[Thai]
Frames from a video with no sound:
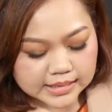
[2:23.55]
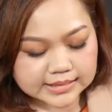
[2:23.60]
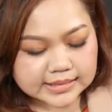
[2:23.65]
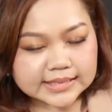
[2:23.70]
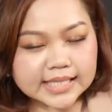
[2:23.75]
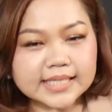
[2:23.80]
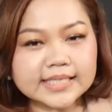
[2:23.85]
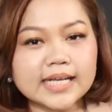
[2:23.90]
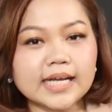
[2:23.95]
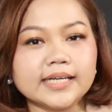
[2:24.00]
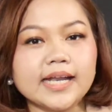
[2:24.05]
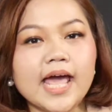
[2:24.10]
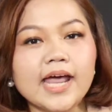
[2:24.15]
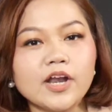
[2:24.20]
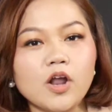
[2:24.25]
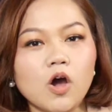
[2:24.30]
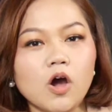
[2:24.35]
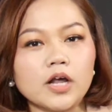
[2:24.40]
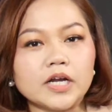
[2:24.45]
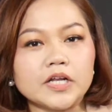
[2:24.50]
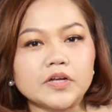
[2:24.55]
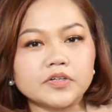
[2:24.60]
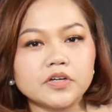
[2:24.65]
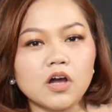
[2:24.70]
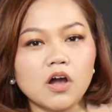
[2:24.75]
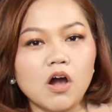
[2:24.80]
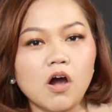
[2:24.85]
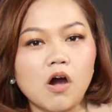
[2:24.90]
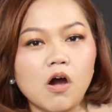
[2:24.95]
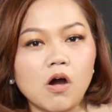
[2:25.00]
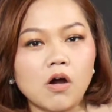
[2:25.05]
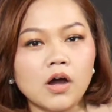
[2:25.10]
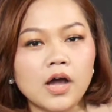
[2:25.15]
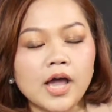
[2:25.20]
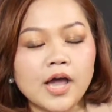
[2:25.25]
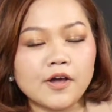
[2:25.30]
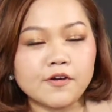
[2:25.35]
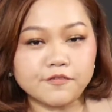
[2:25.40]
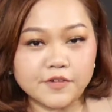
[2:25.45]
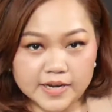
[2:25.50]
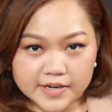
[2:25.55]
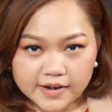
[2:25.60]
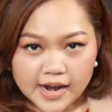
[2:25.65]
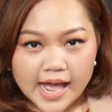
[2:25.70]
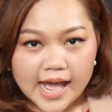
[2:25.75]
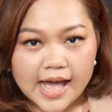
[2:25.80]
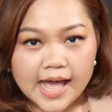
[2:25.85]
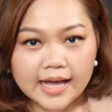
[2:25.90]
เซ็นอย่างแน่นอนในเรื่องของเฟดแร